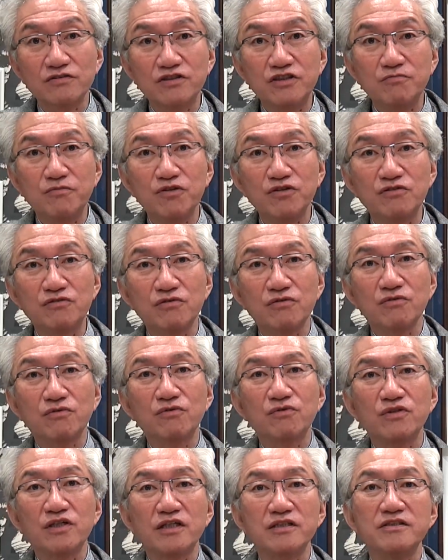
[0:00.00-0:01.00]
える一問一答の
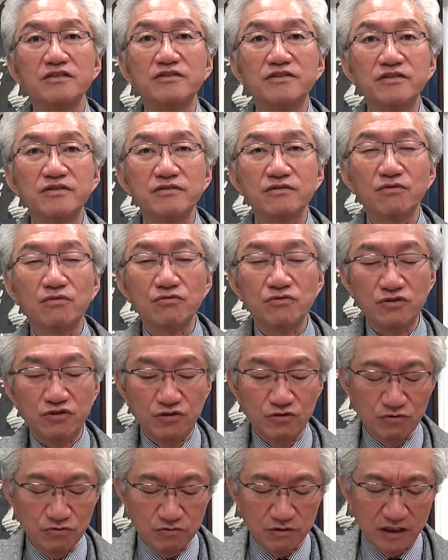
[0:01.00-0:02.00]
コーナーです今
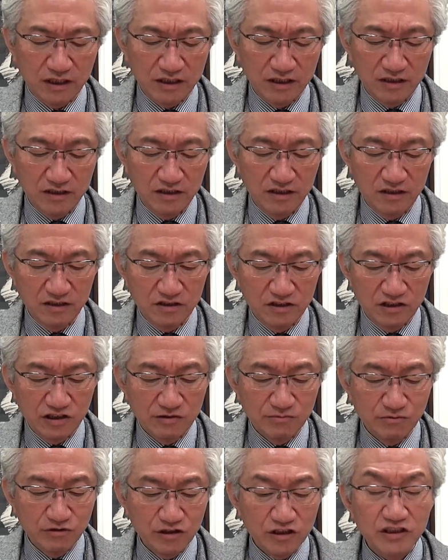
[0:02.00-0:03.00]
週は、えー、
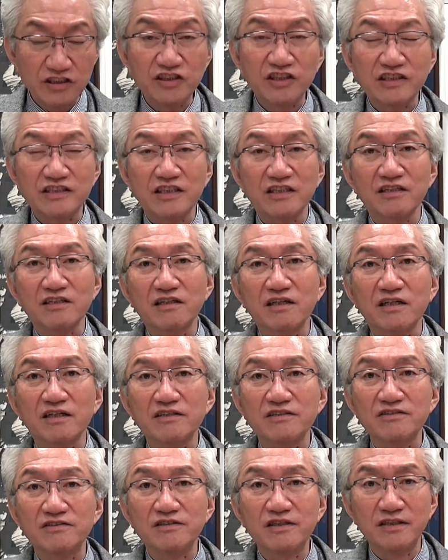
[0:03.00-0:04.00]
チーム西田さんか
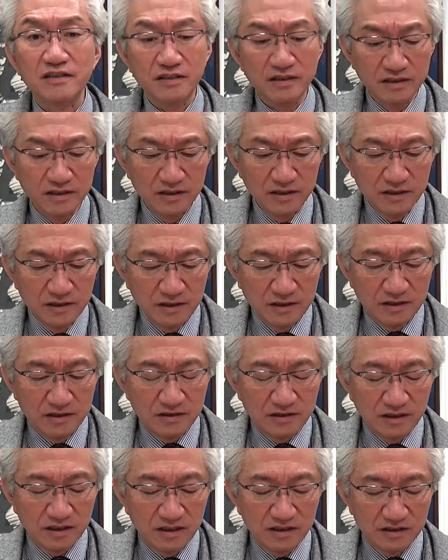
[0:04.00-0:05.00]
らですね
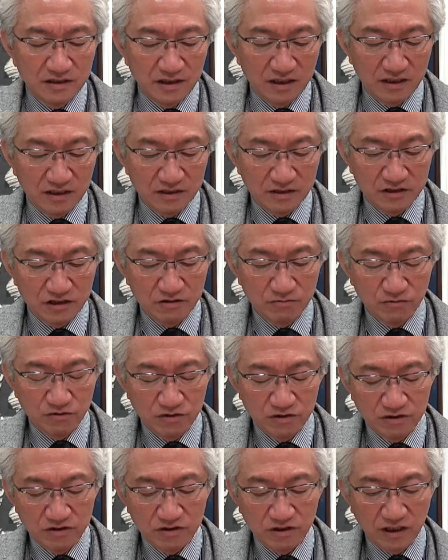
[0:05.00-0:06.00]
いただいた質
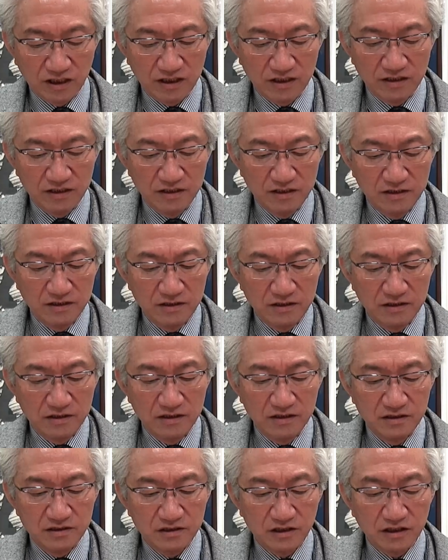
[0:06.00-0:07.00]
問ですが、
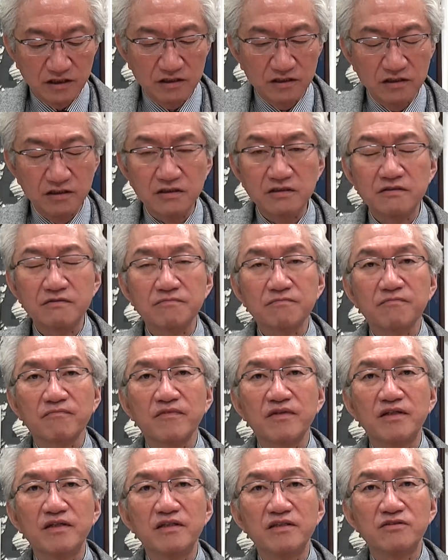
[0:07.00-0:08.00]
えー、最近、
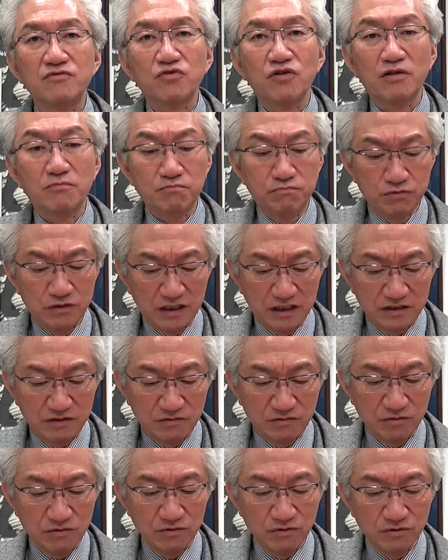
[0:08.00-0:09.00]
えトランプ大
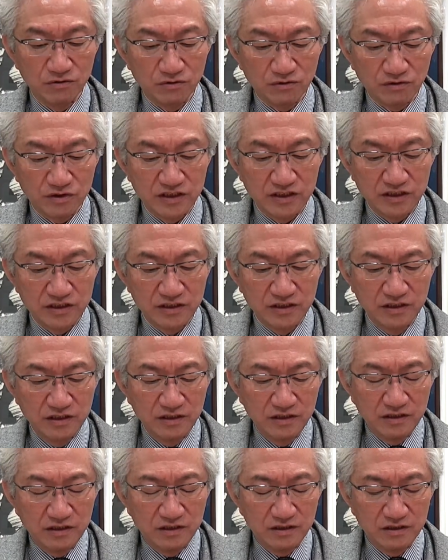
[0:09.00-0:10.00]
統領に、
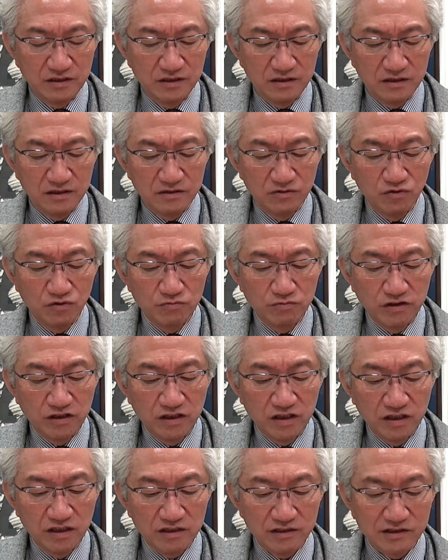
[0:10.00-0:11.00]
え
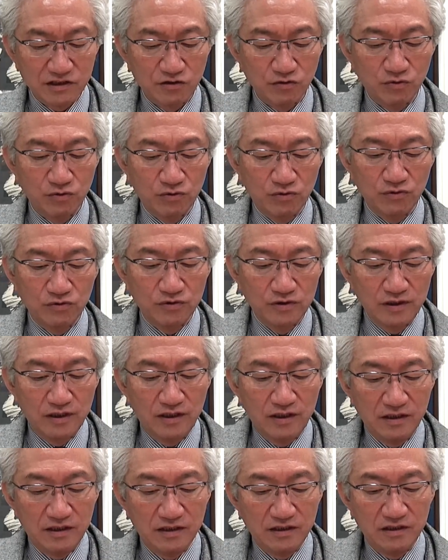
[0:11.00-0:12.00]
ノーブル平和賞を、
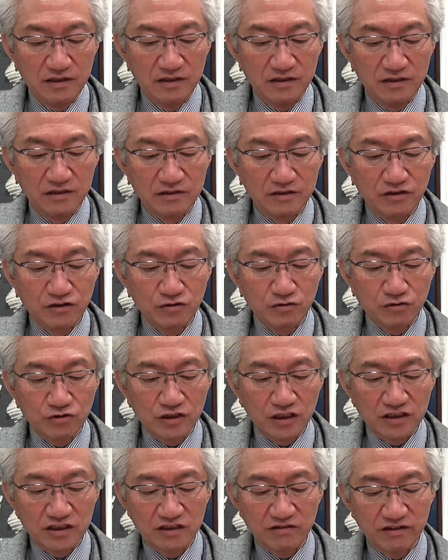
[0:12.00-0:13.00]
え受賞
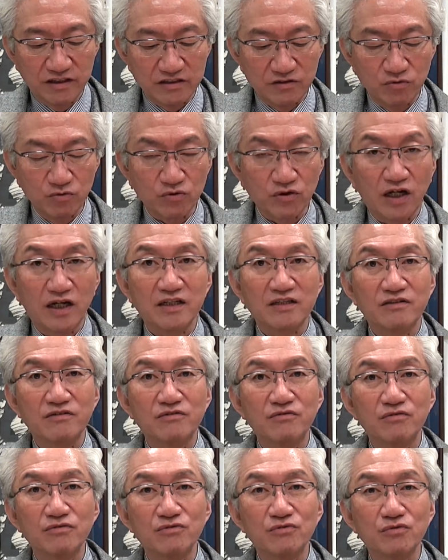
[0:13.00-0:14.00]
させてはどうか
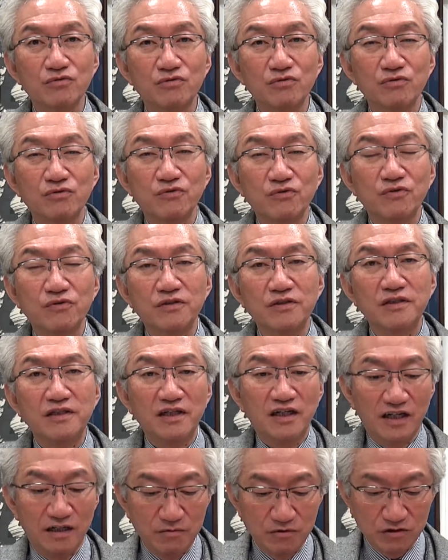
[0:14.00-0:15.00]
ということを
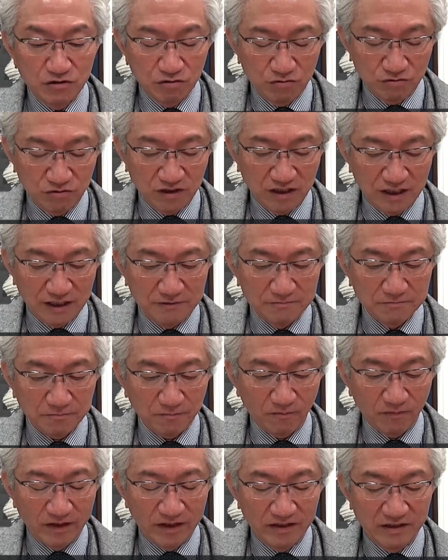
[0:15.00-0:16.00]
安倍総理が、
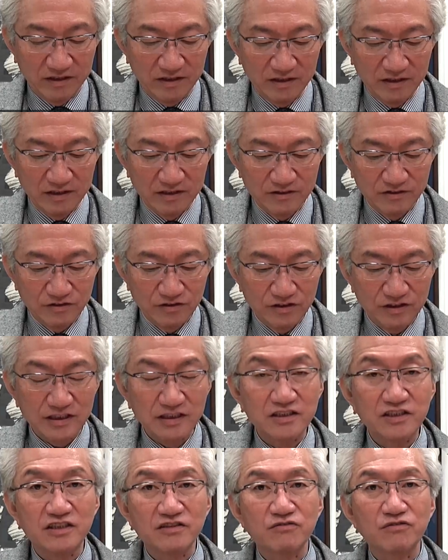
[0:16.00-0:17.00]
え推
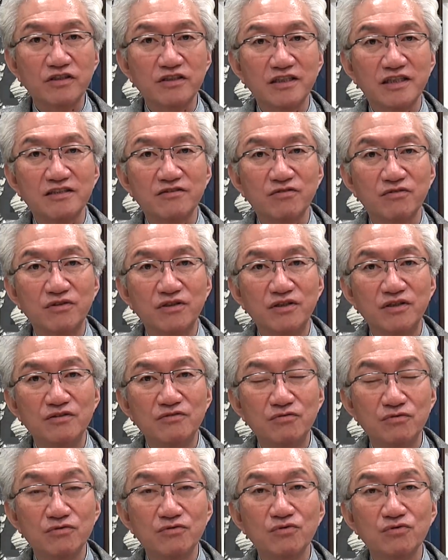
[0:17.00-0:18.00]
薦してくれたと
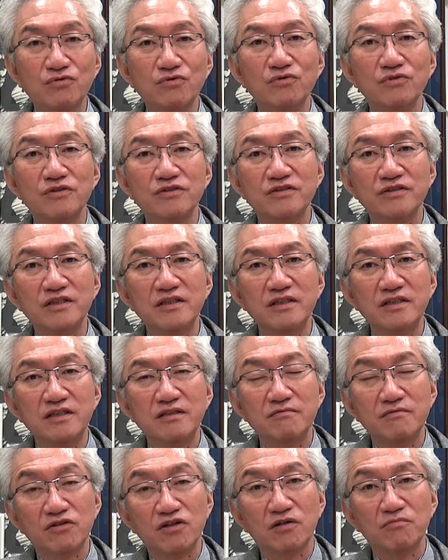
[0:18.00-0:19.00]
ということをですね
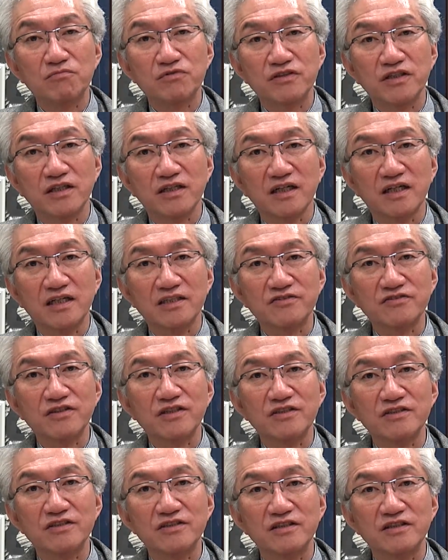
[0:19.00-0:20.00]
トランプさんが発
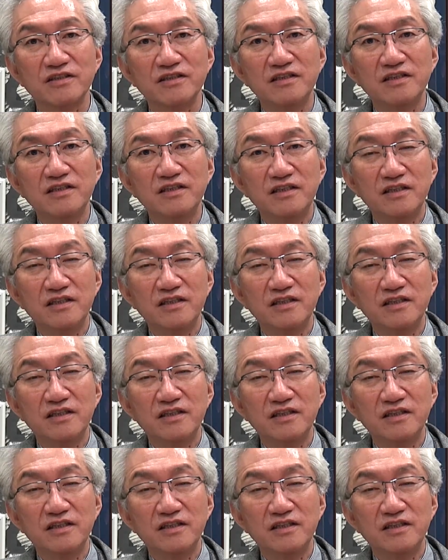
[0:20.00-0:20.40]
言して、